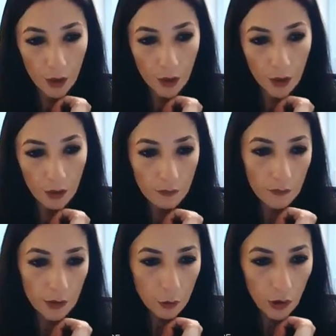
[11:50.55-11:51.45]
E,
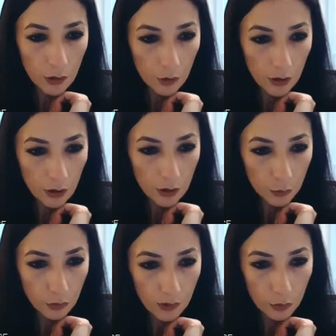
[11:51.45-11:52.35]
e doğal
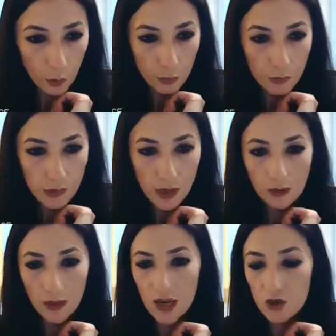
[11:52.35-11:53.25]
olarak burada
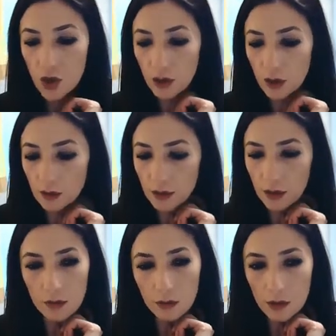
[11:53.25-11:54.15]
toplumsal gerçekleri de